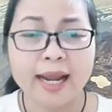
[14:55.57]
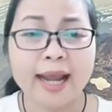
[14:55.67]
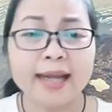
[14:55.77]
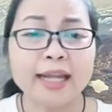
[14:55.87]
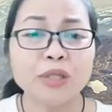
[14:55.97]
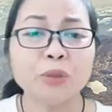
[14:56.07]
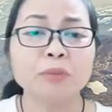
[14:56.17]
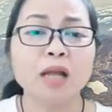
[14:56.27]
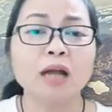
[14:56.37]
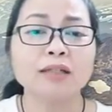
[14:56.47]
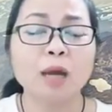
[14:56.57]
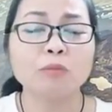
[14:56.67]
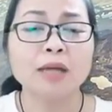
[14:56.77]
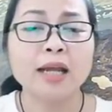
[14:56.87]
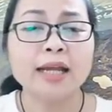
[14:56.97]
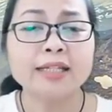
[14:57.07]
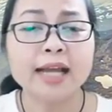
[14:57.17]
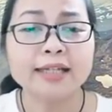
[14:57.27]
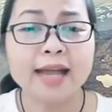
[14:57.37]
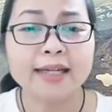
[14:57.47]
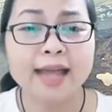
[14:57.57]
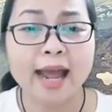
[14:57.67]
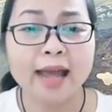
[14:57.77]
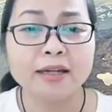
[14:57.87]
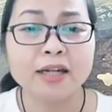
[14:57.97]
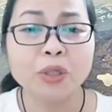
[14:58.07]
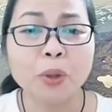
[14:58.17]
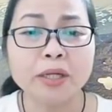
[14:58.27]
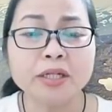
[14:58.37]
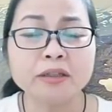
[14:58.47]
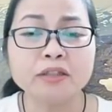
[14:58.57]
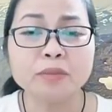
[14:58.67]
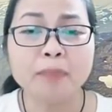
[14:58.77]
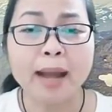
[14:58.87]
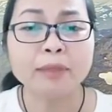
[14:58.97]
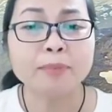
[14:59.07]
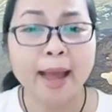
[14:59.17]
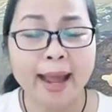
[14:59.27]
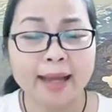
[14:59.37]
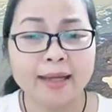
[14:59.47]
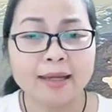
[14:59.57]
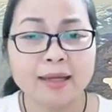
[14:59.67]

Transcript: Ngài lại dùng thần thông dắt Nan Đà lên cõi trời thứ ba mươi ba.